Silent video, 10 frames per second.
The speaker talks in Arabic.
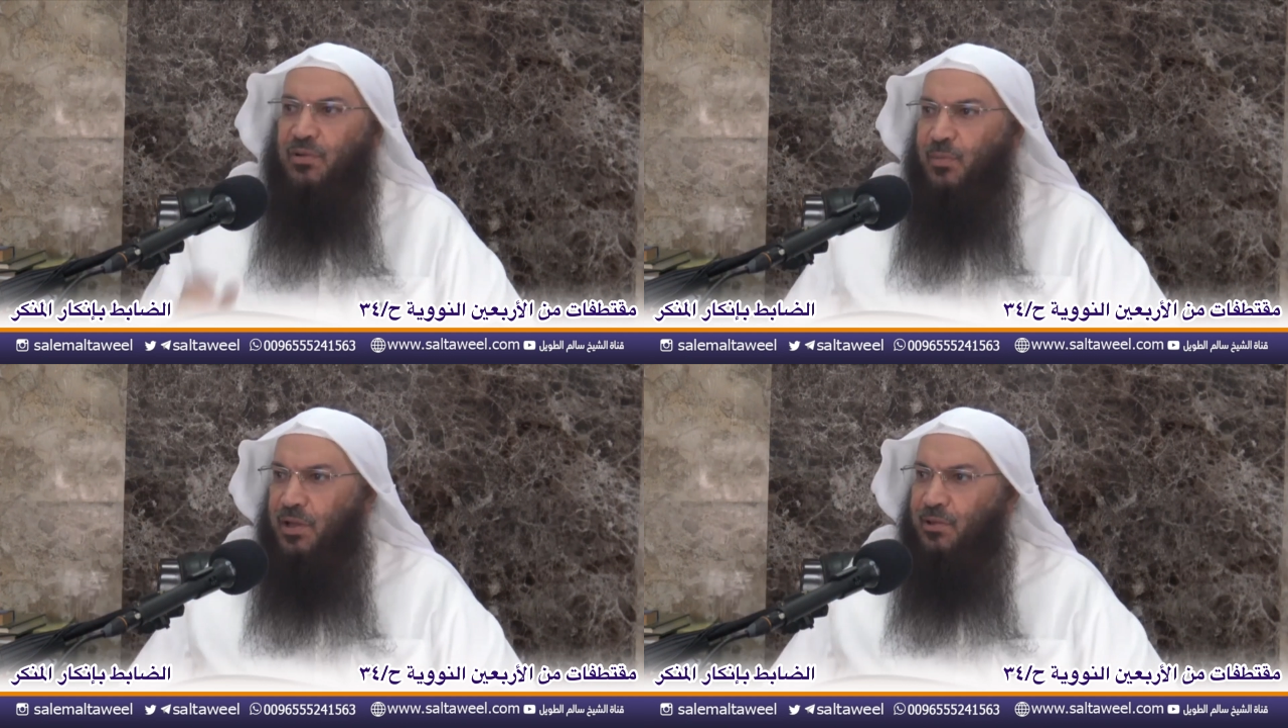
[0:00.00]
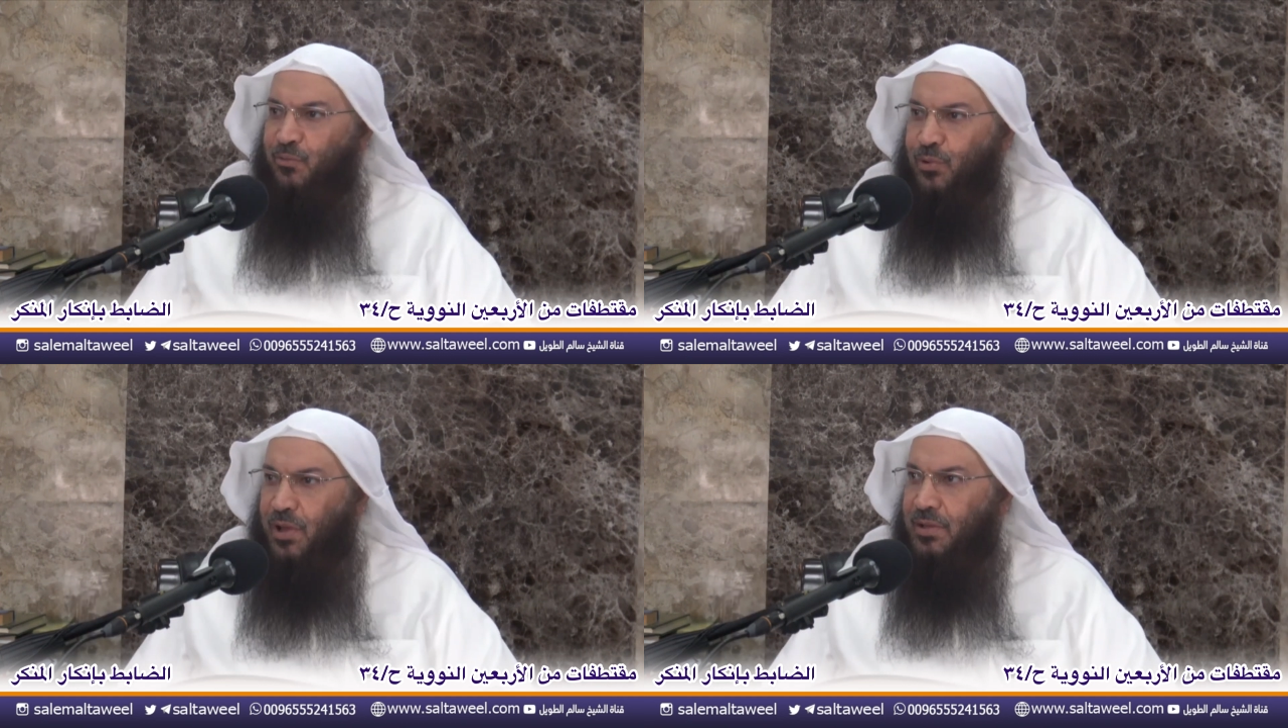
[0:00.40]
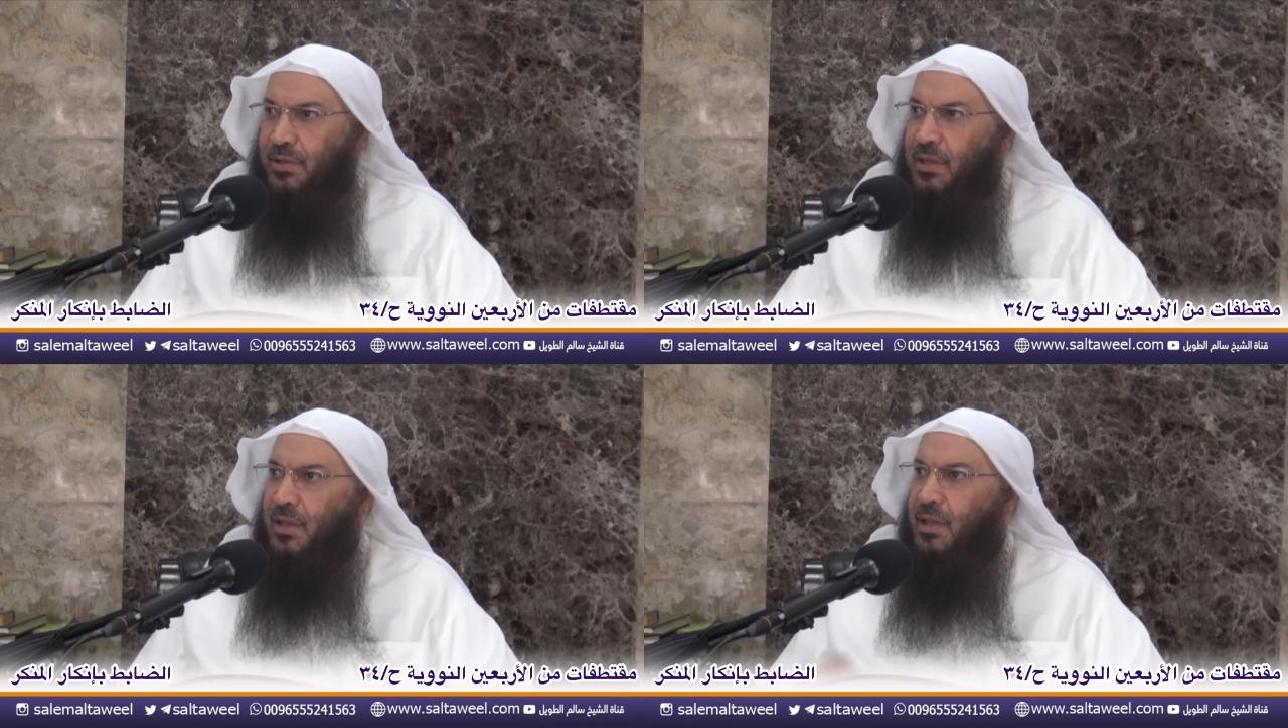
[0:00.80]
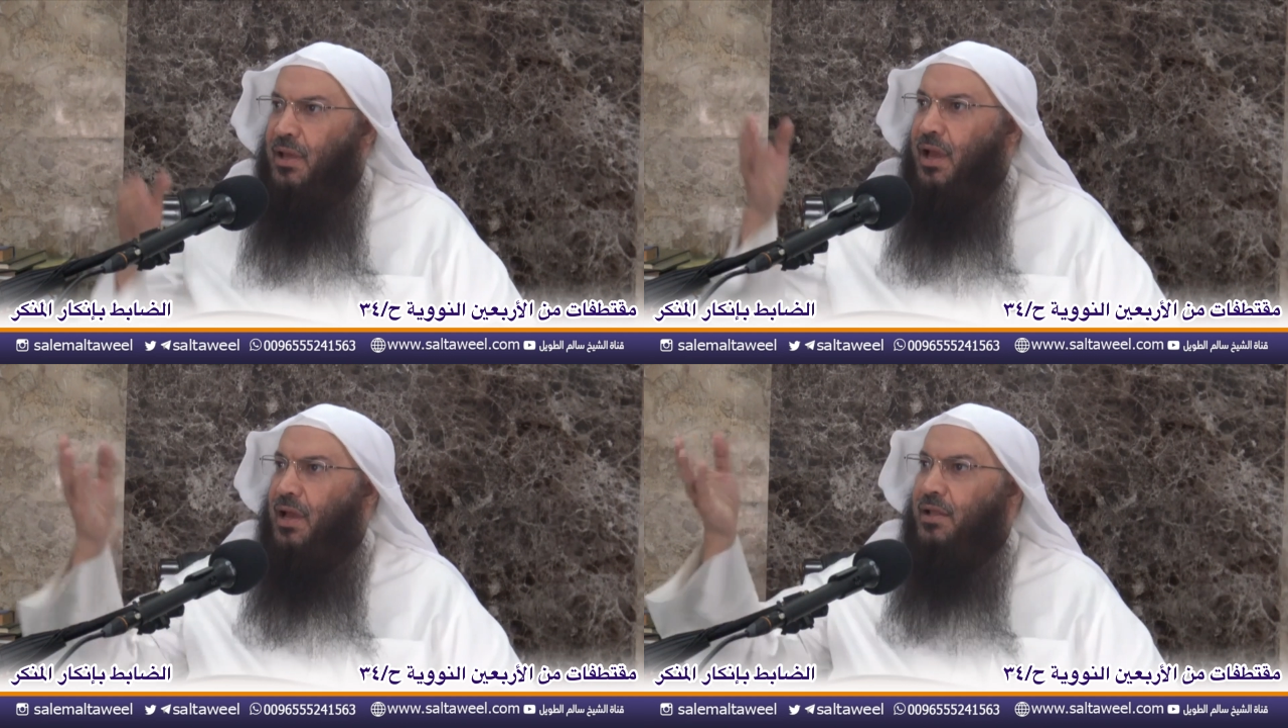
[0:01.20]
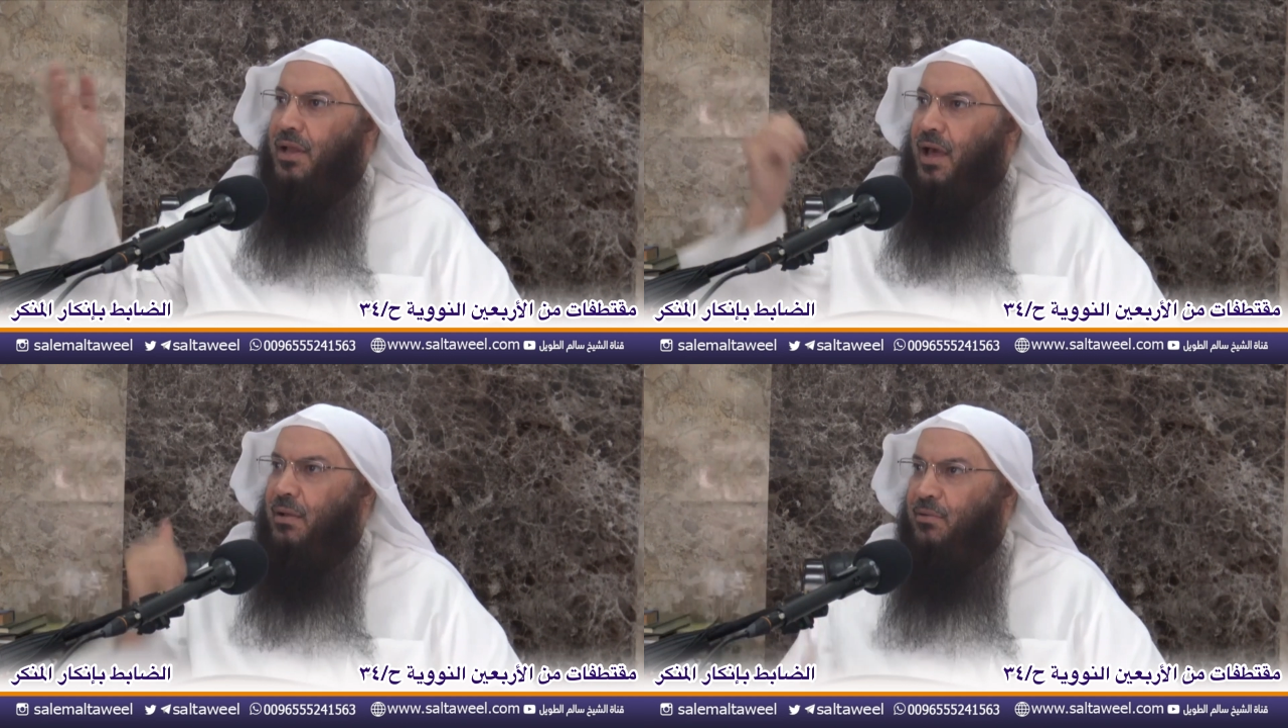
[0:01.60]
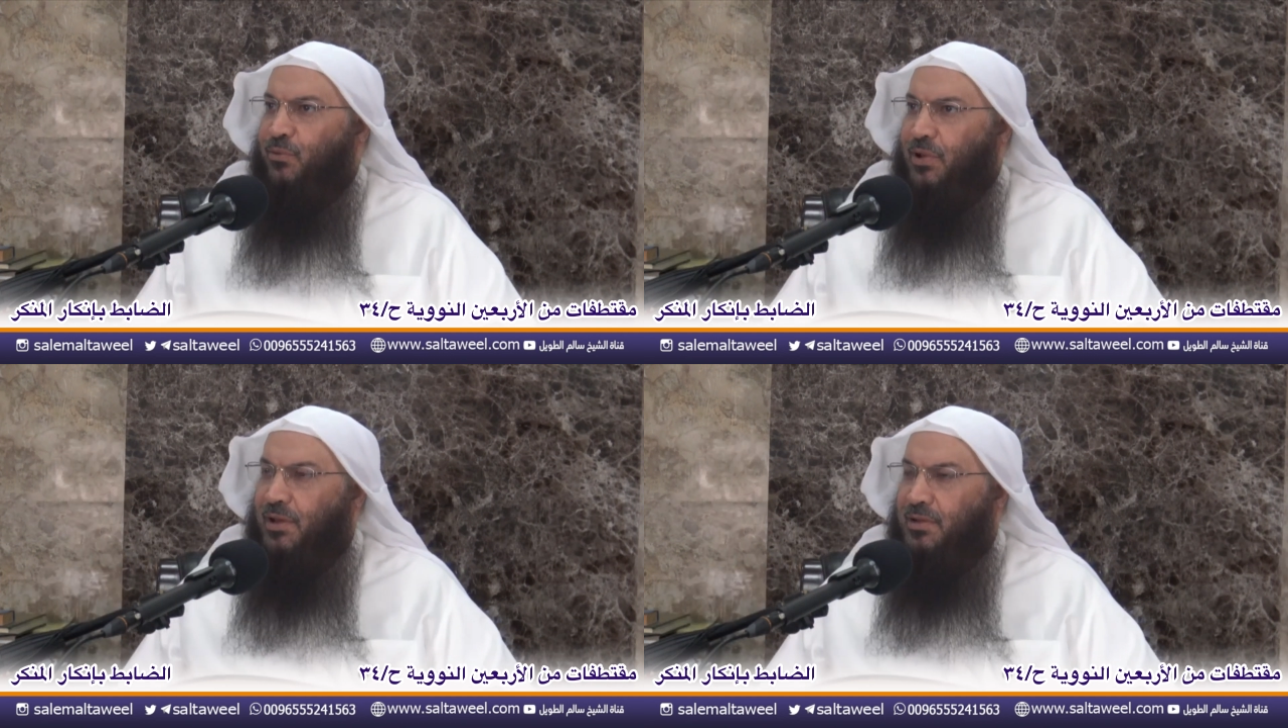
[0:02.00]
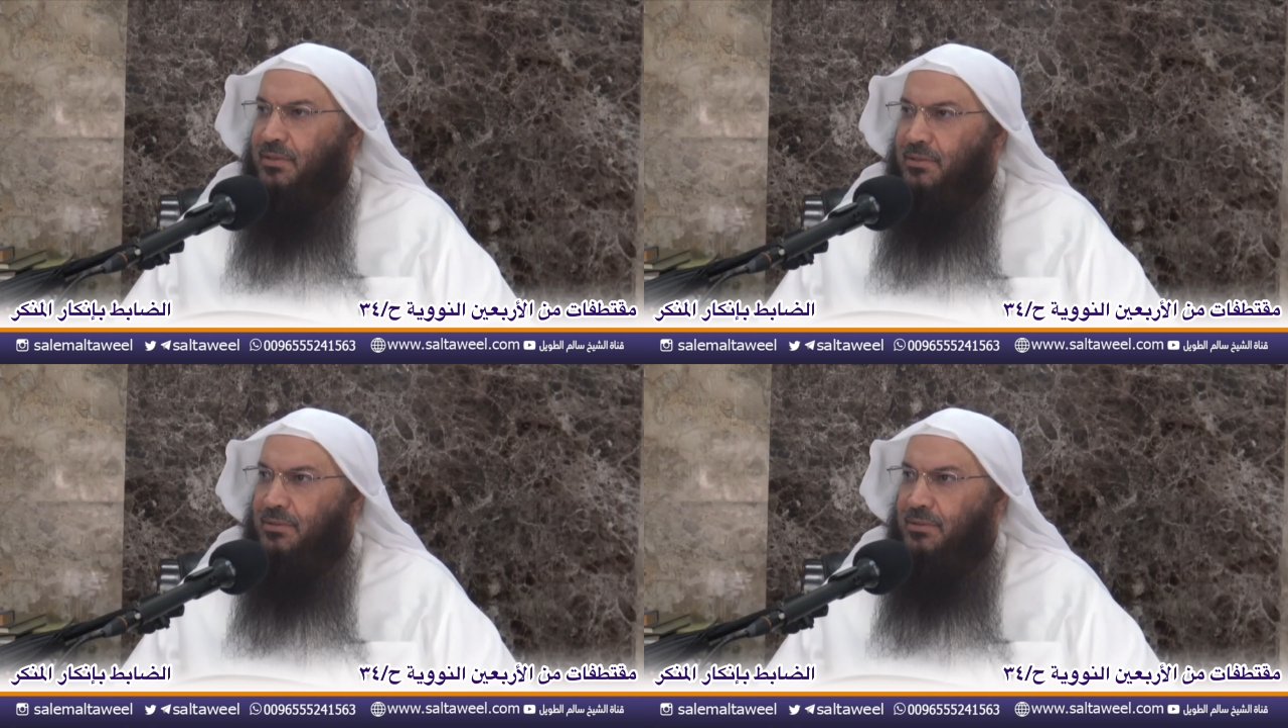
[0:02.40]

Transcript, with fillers: البلد الفلاني أين العالم الفلاني